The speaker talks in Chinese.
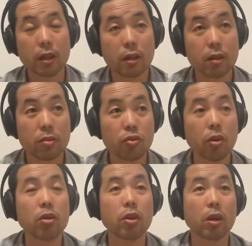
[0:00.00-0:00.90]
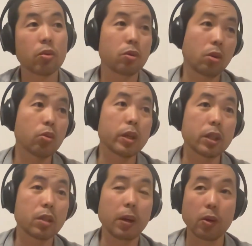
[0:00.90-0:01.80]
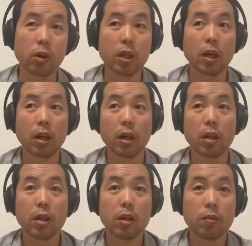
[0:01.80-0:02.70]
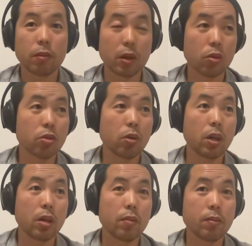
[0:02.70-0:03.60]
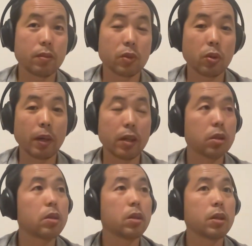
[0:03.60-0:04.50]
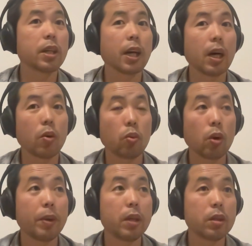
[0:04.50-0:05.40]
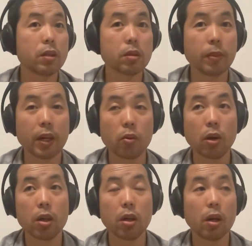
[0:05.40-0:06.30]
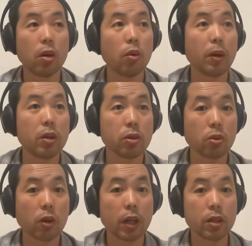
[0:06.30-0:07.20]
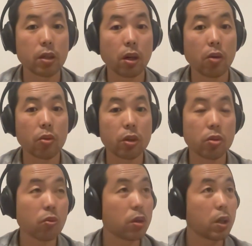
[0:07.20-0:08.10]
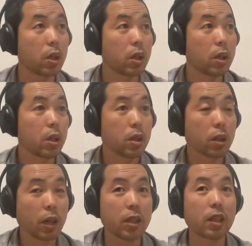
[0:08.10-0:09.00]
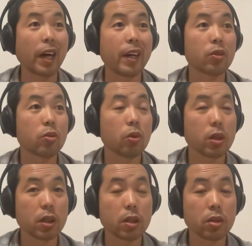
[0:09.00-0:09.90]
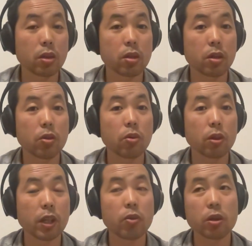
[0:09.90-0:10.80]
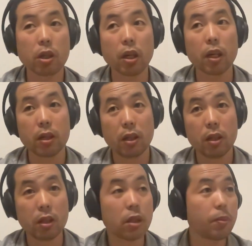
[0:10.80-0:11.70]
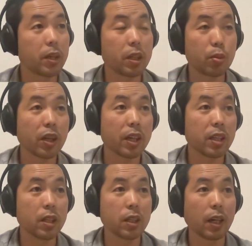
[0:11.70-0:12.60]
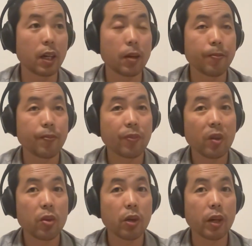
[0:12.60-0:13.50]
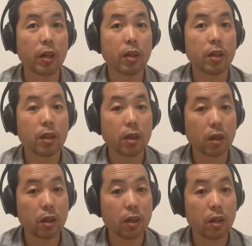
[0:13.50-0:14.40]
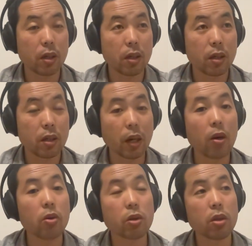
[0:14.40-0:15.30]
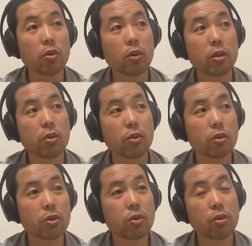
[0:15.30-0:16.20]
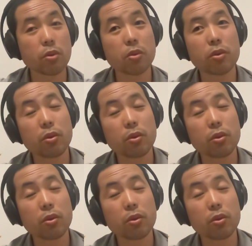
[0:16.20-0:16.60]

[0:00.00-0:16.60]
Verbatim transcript: 嗯，所有的都都得听美国的啊。美国说，对吧？你看，我们美国和欧盟都开始要对中国的开始打压中国的这这这种电动车了，你怎么着？你不得跟进一下呀？对，嗯，然后特勒多就就